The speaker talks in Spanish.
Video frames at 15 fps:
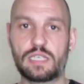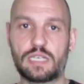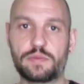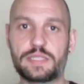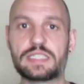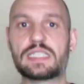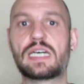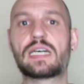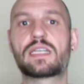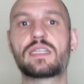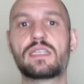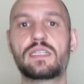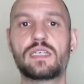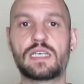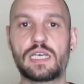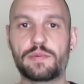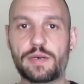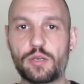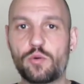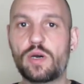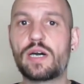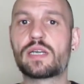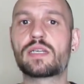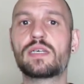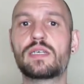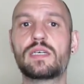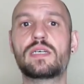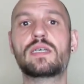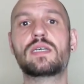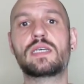revisar, evaluar,
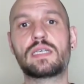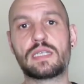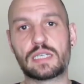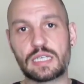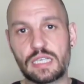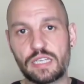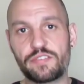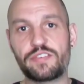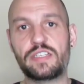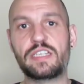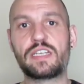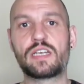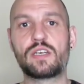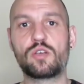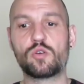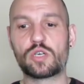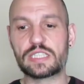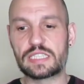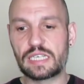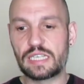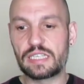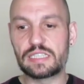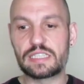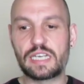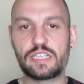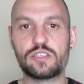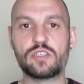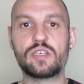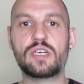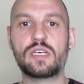redefinir lo que sea
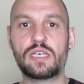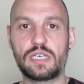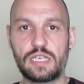necesario